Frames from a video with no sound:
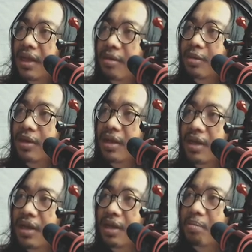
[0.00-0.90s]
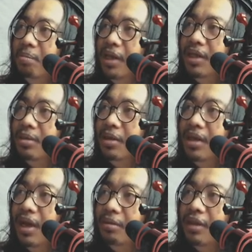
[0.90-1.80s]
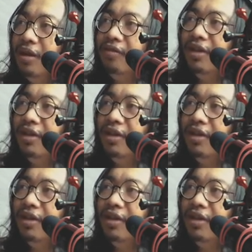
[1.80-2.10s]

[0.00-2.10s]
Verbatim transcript: Kemudian replace with After